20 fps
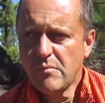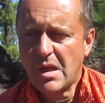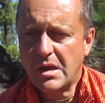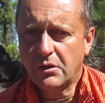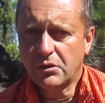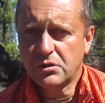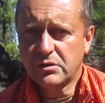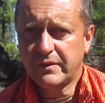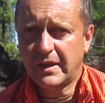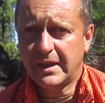
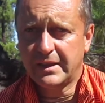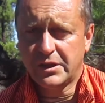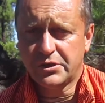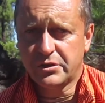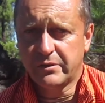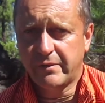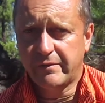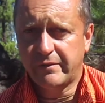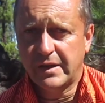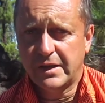rozwala
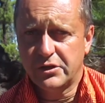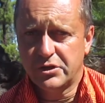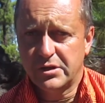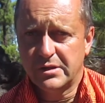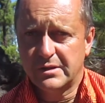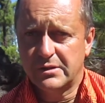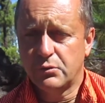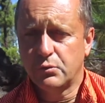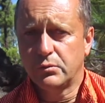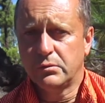nasze
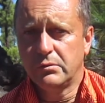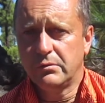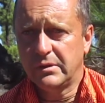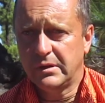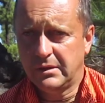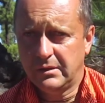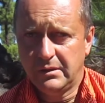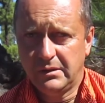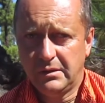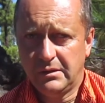wewnętrzne
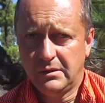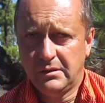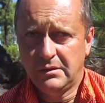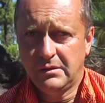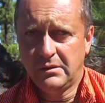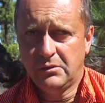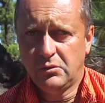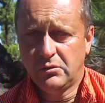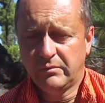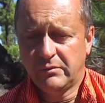struktury
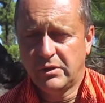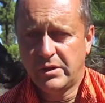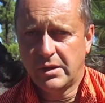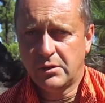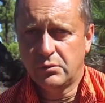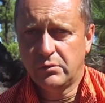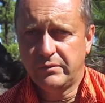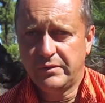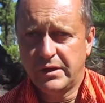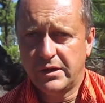i
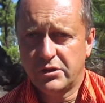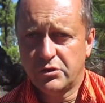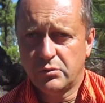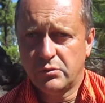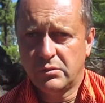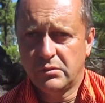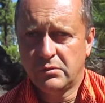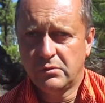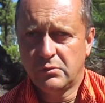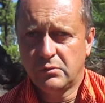jak również y,
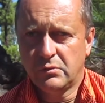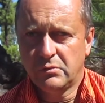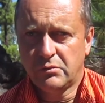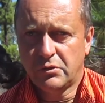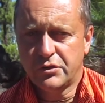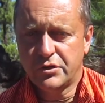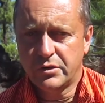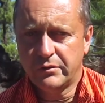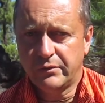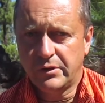
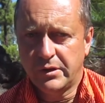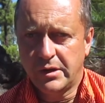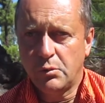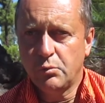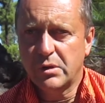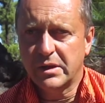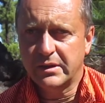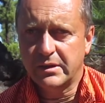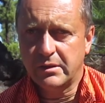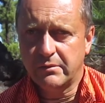oddziaływuje na
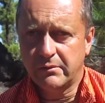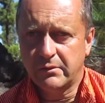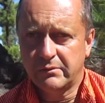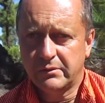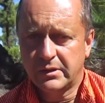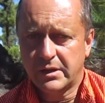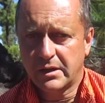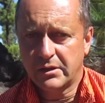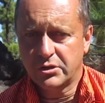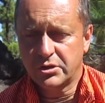układ
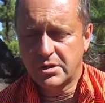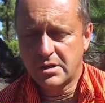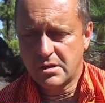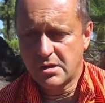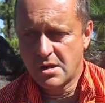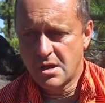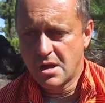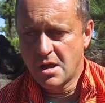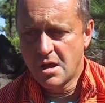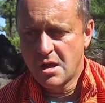nerwowy, tak, że
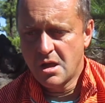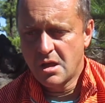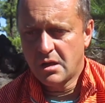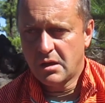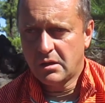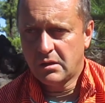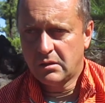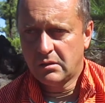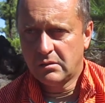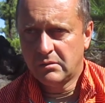
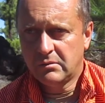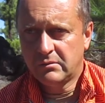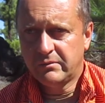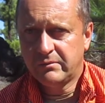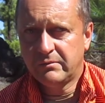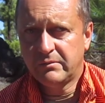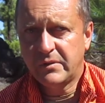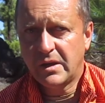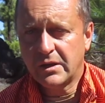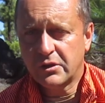e,
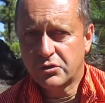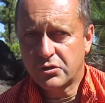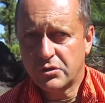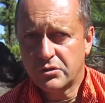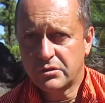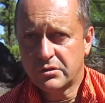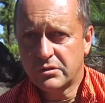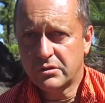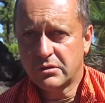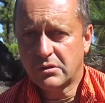
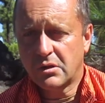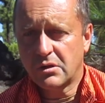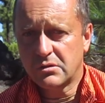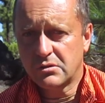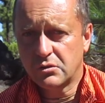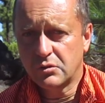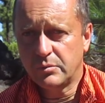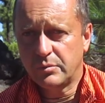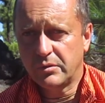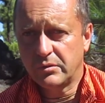większość
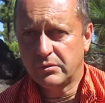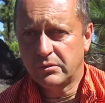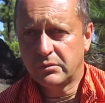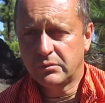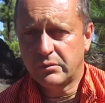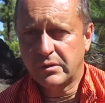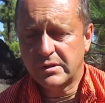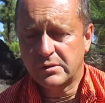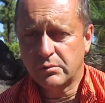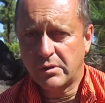osób,
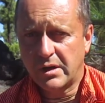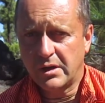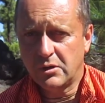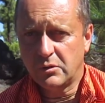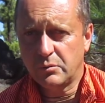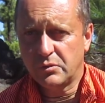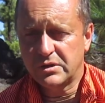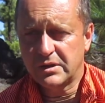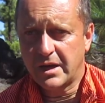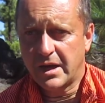które
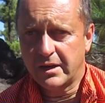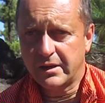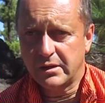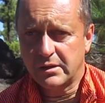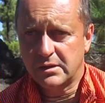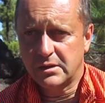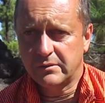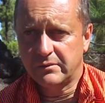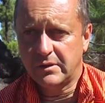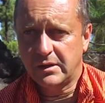słuchają muzyki
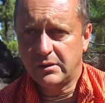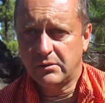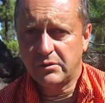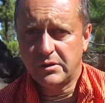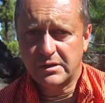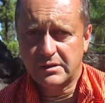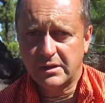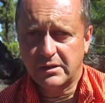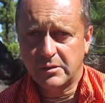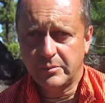agresywnej, no
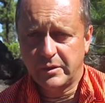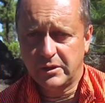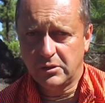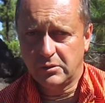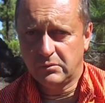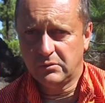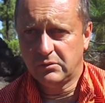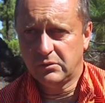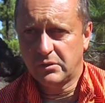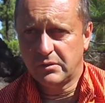niestety
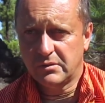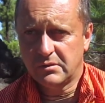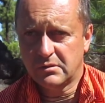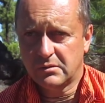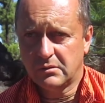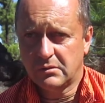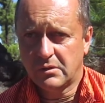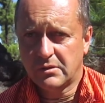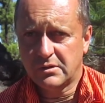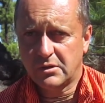będą to
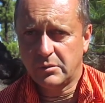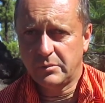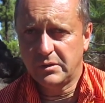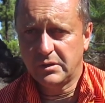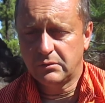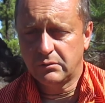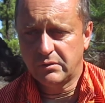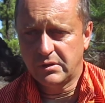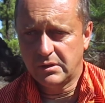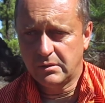osoby,
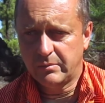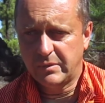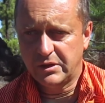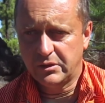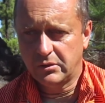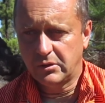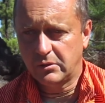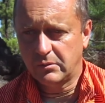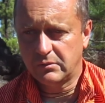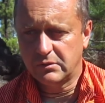które
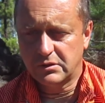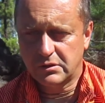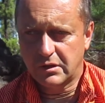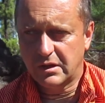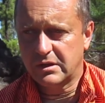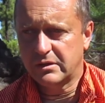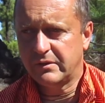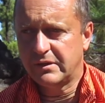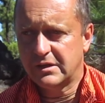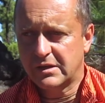będą
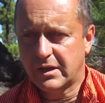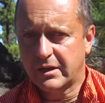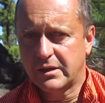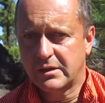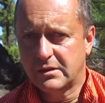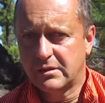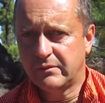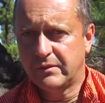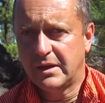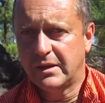coraz więcej
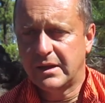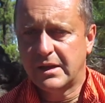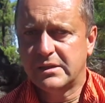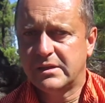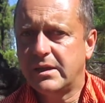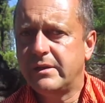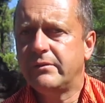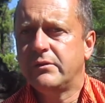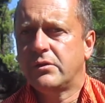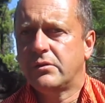agresywne na
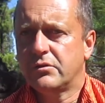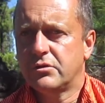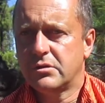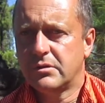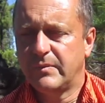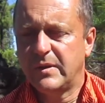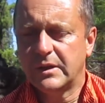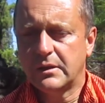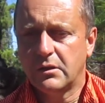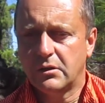
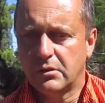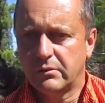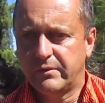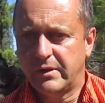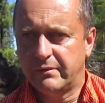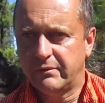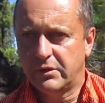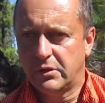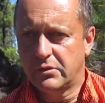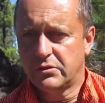zewnątrz, nie tylko
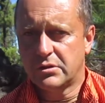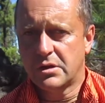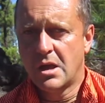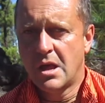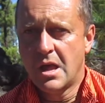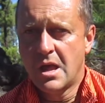wewnątrz,